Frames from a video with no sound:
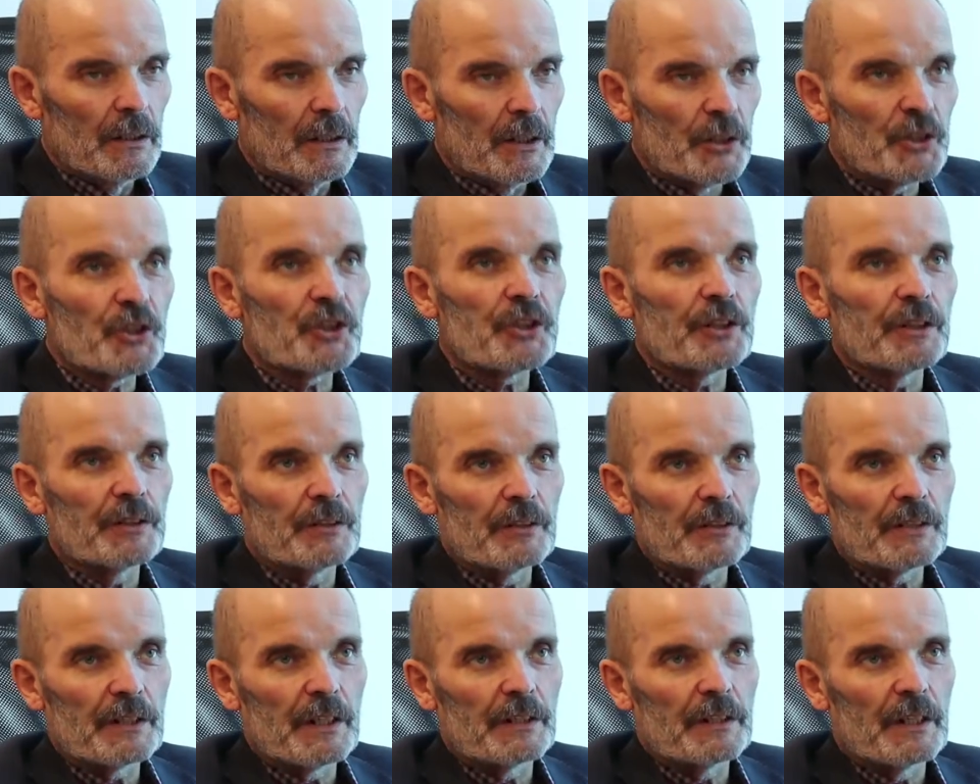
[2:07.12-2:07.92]
I jeszcze
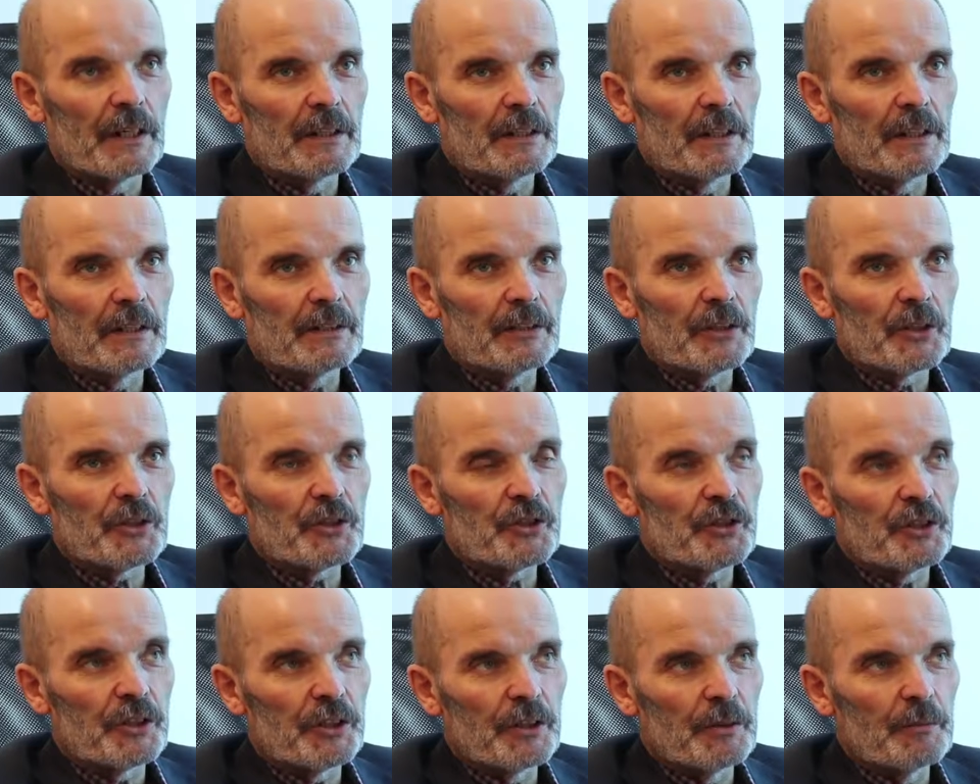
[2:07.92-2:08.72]
jedno zadanie,
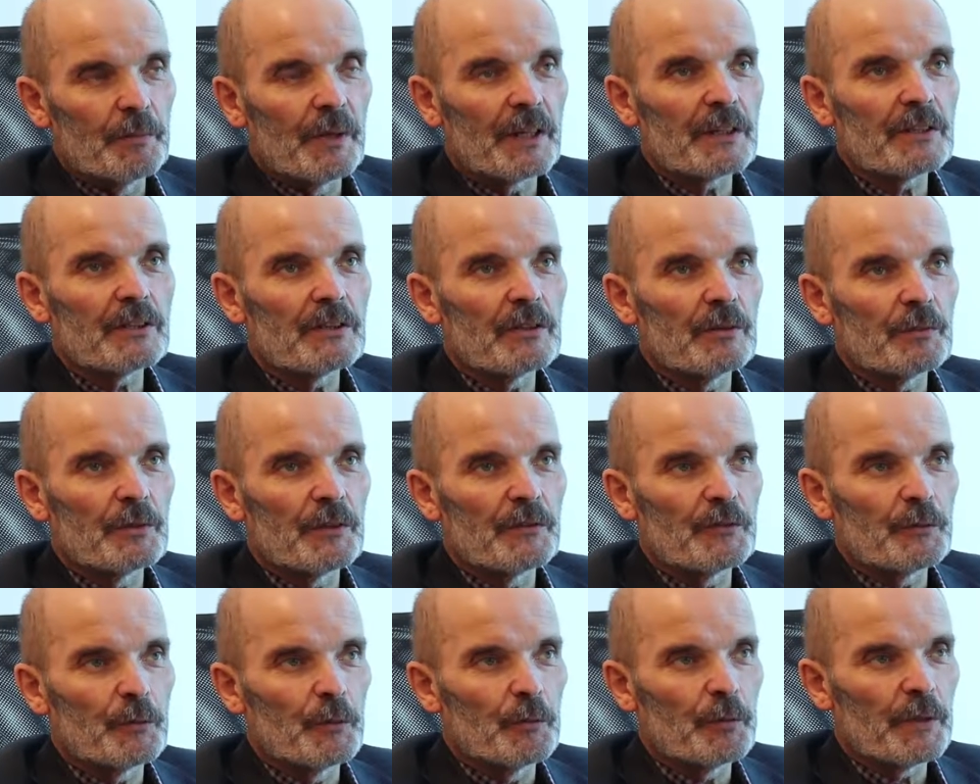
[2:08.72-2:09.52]
też dzięki bardzo
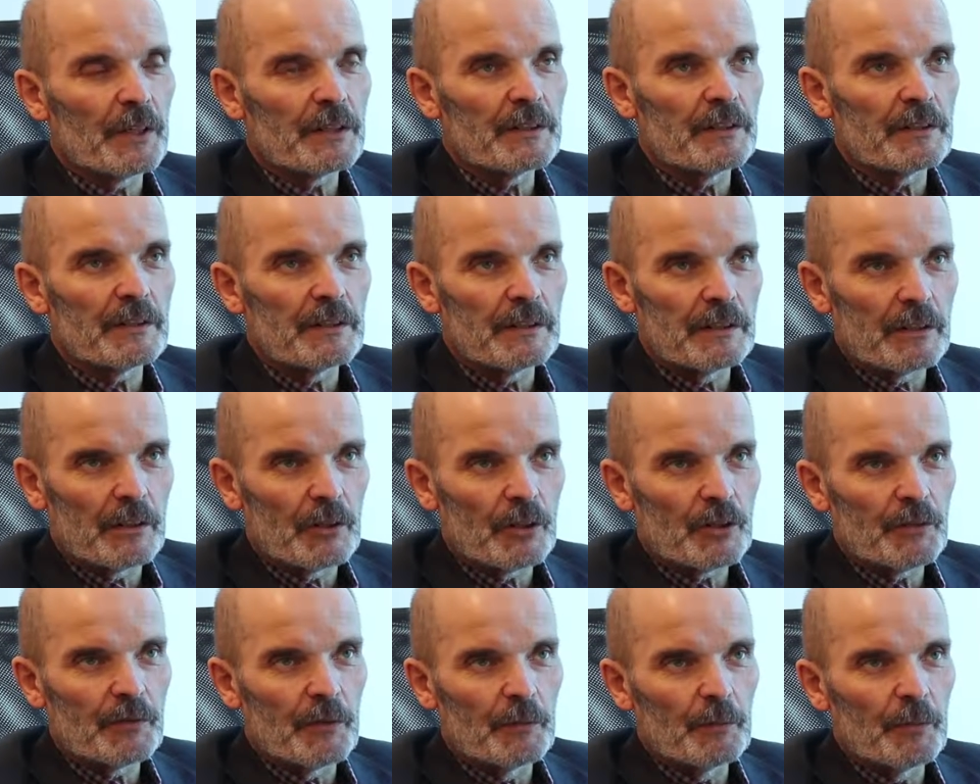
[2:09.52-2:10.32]
dobrej współpracy ze
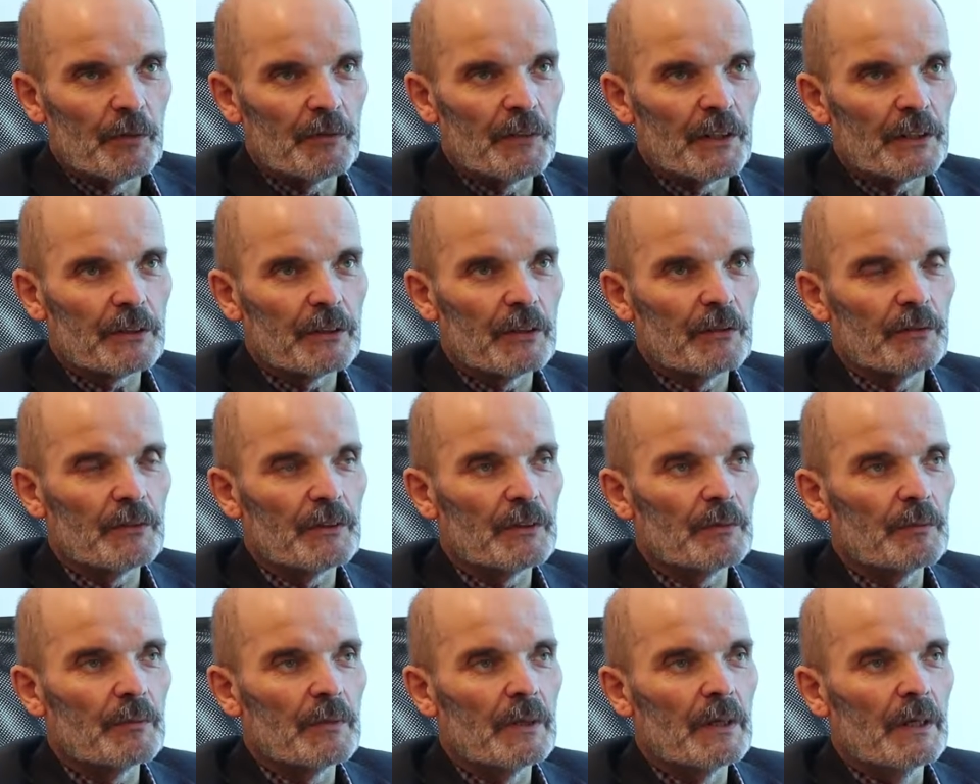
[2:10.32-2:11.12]
sterostwem
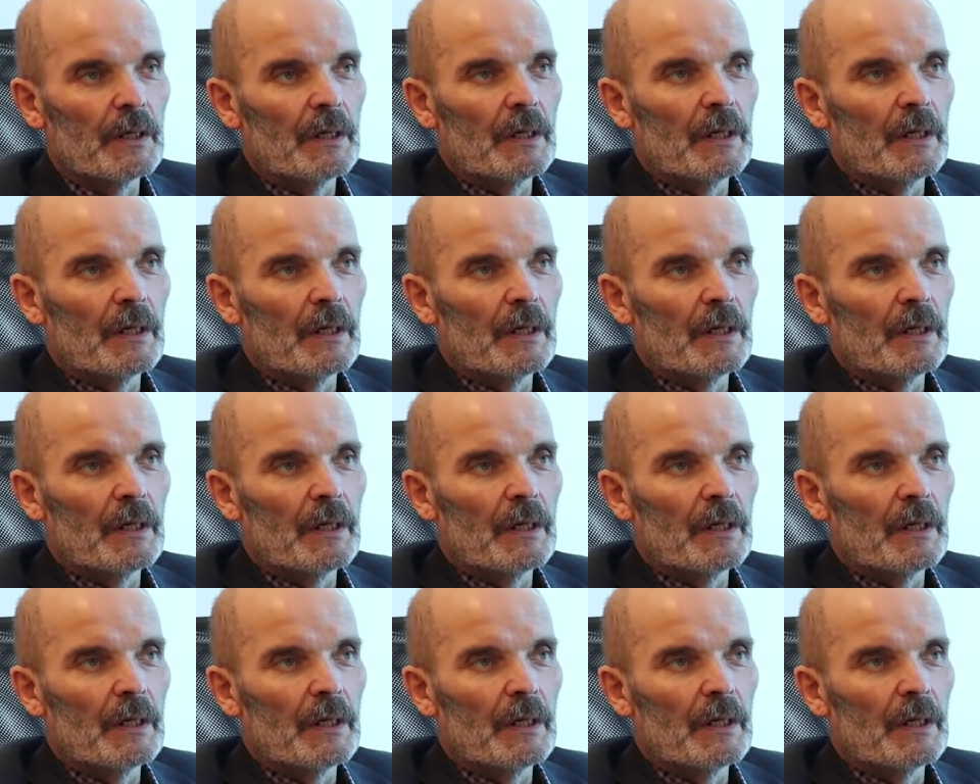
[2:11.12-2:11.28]
Powiatowym.